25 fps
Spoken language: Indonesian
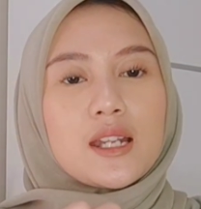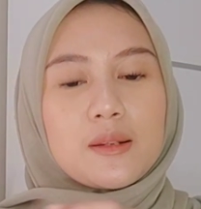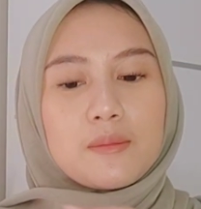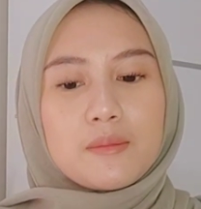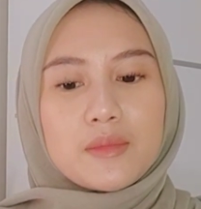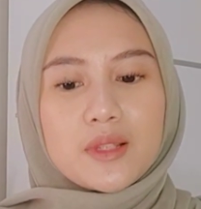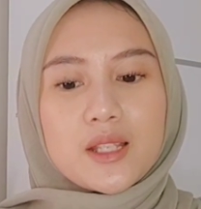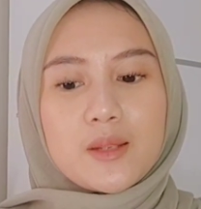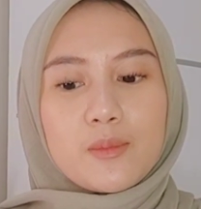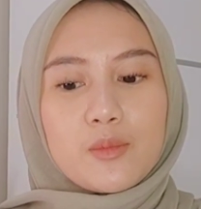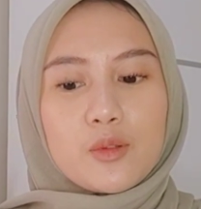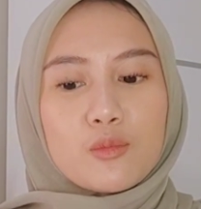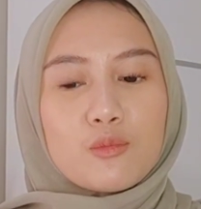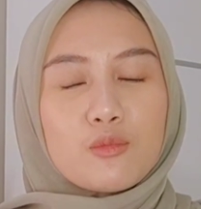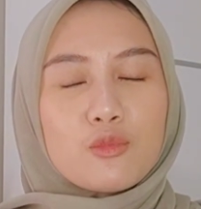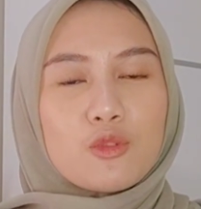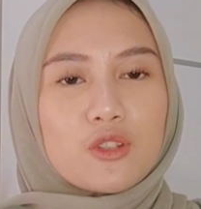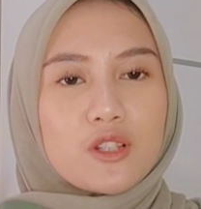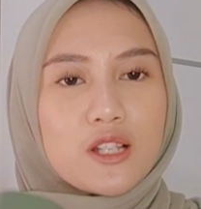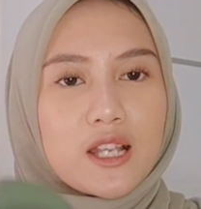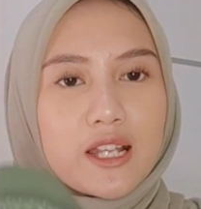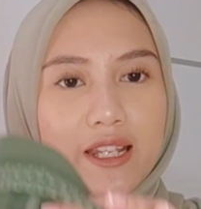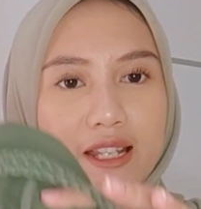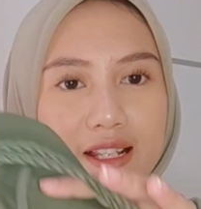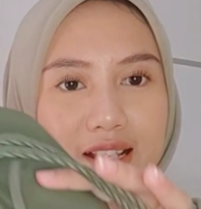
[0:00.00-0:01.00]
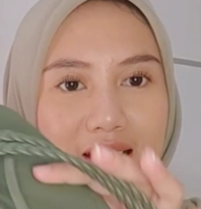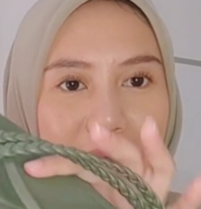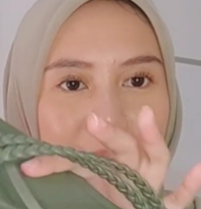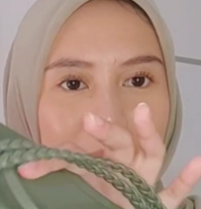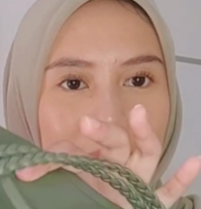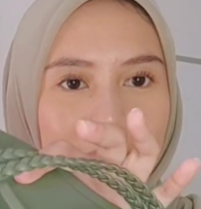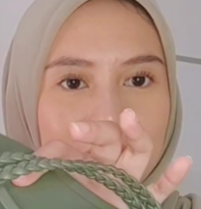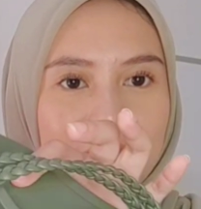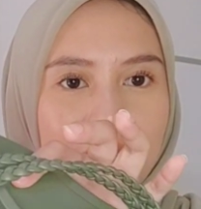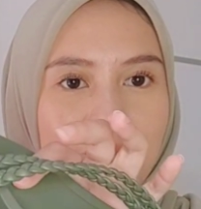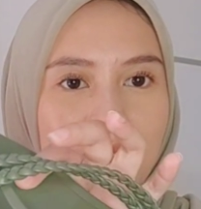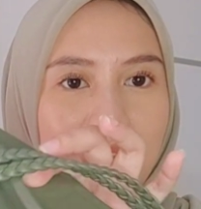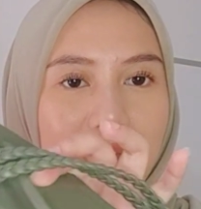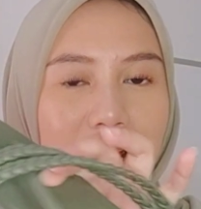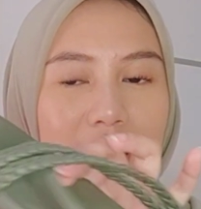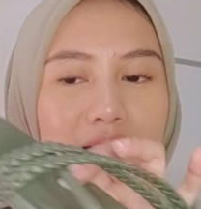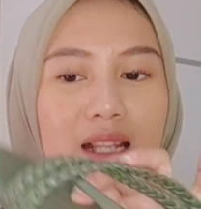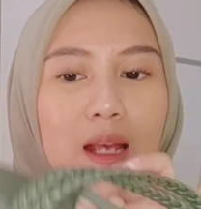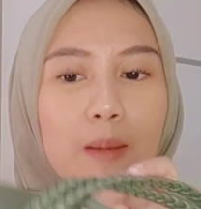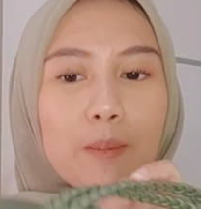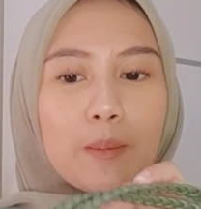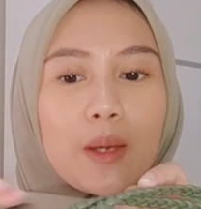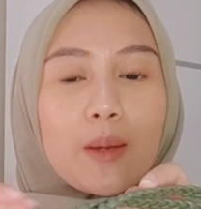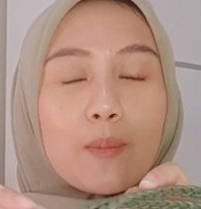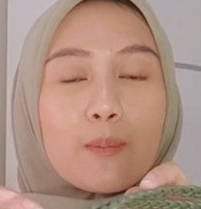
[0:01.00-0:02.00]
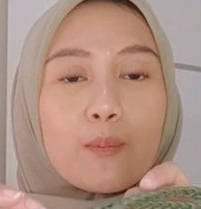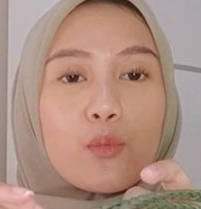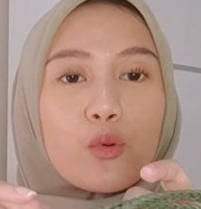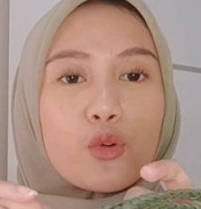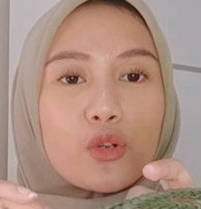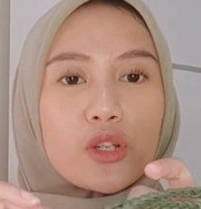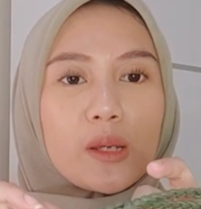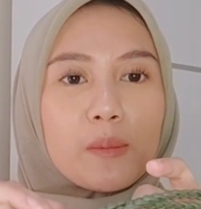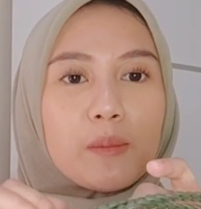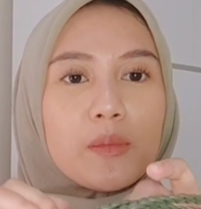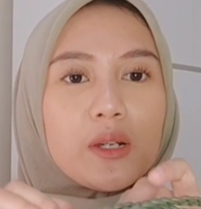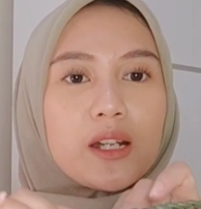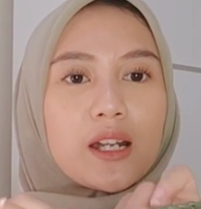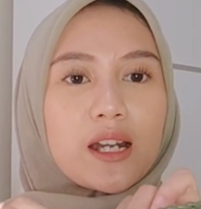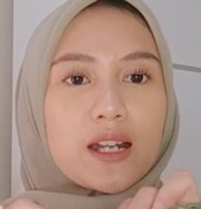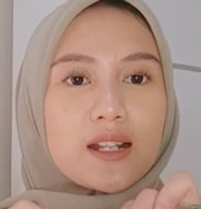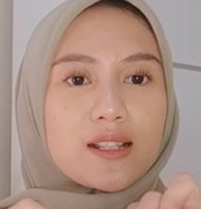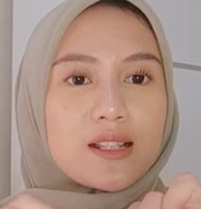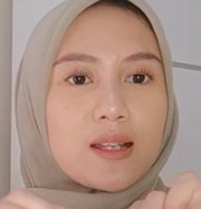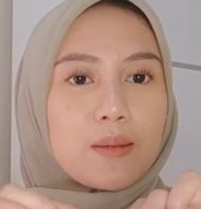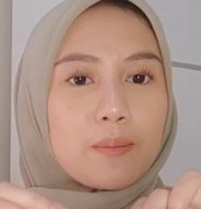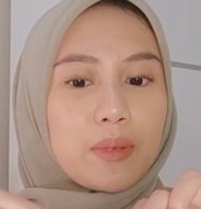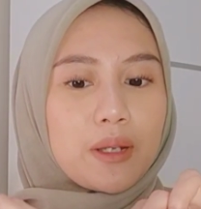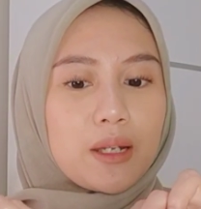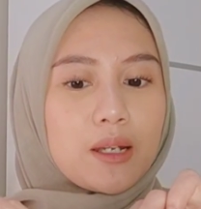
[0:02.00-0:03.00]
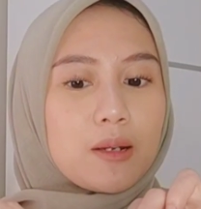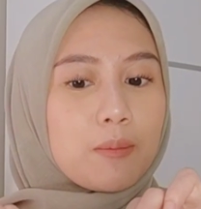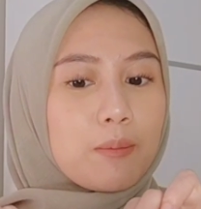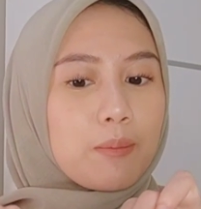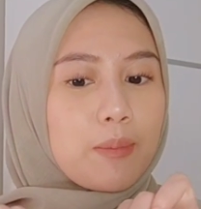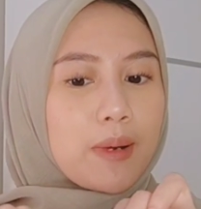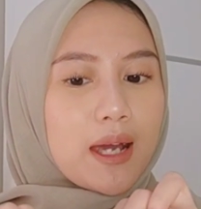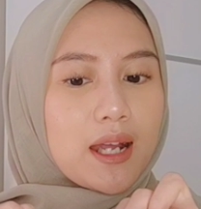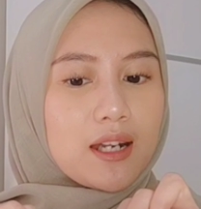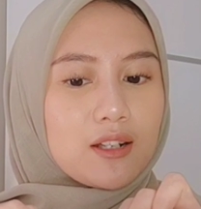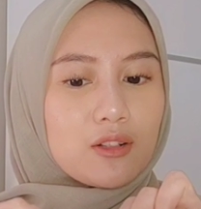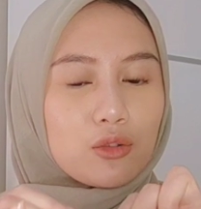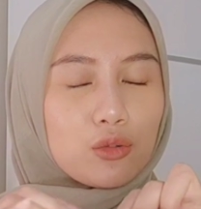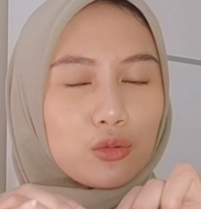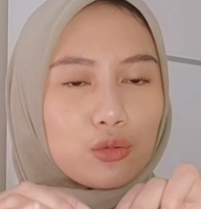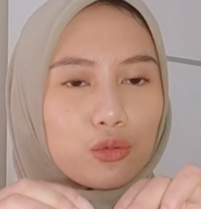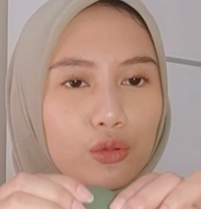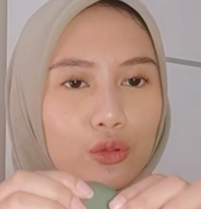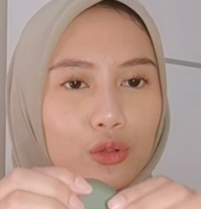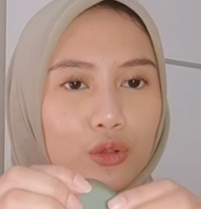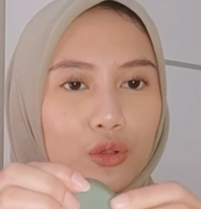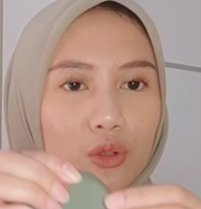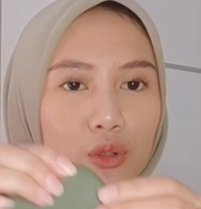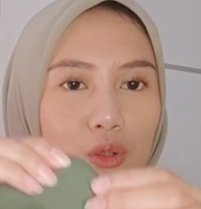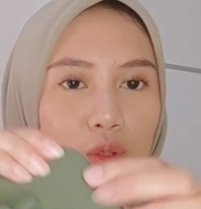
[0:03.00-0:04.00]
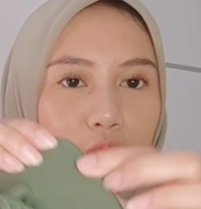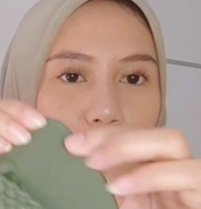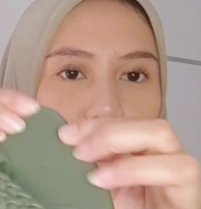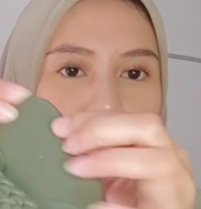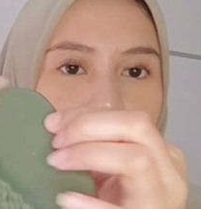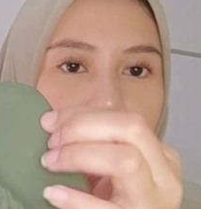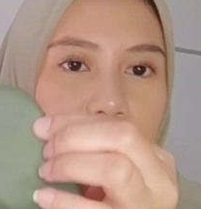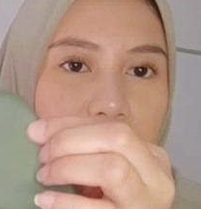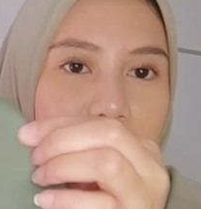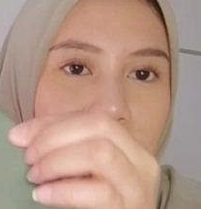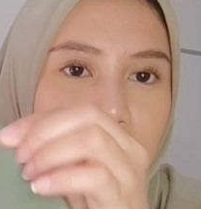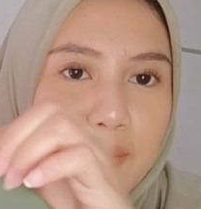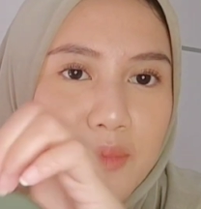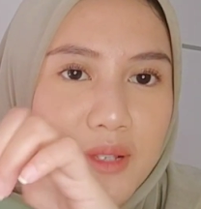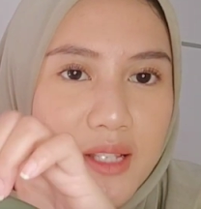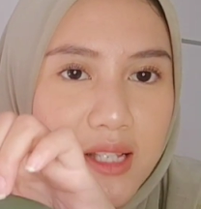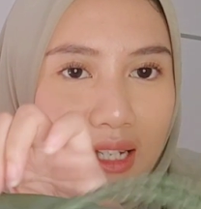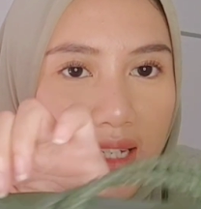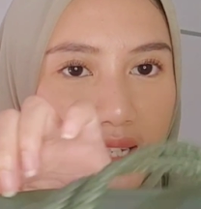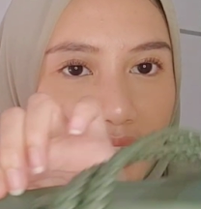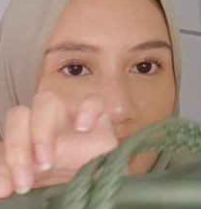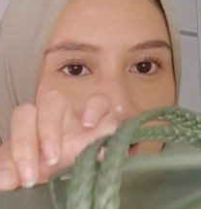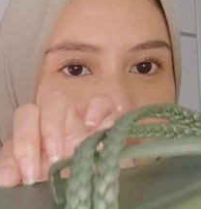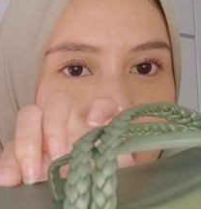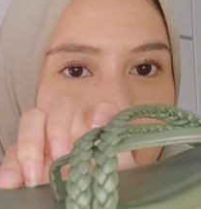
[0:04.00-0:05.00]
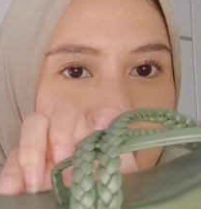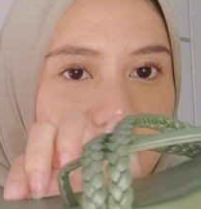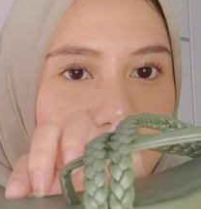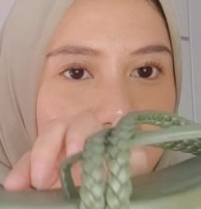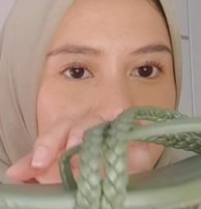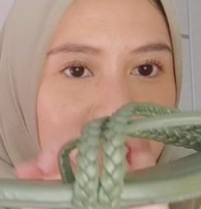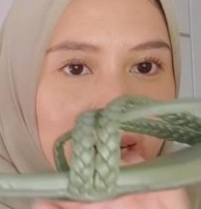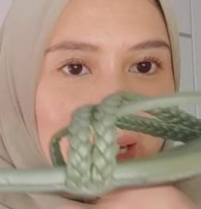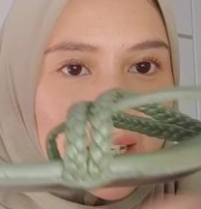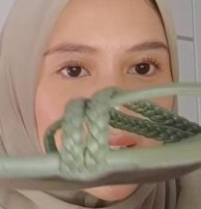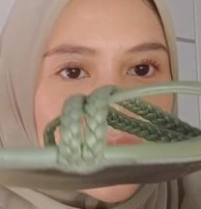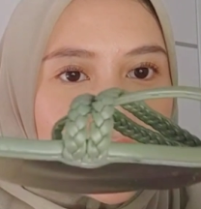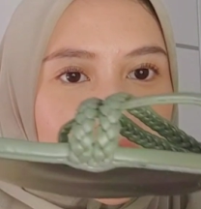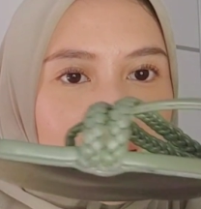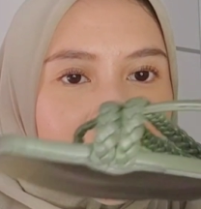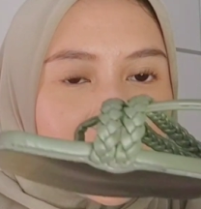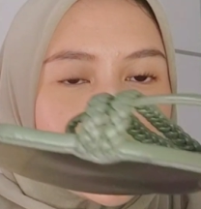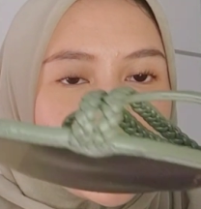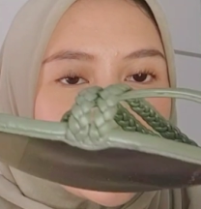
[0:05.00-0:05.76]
meskipun busanya sampai tengah tapi empuknya beneran sampai depan tuh kalian bisa lihat nggak sih kayak